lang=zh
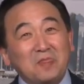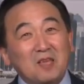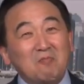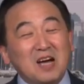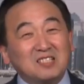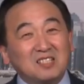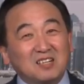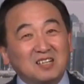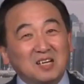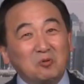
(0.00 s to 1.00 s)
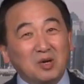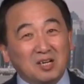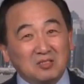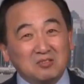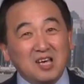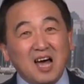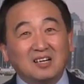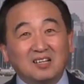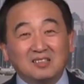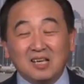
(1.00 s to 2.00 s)
我把自个儿给毁了就惨
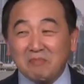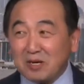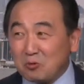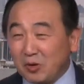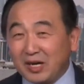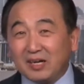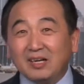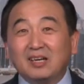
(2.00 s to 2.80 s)
了。”他没毁，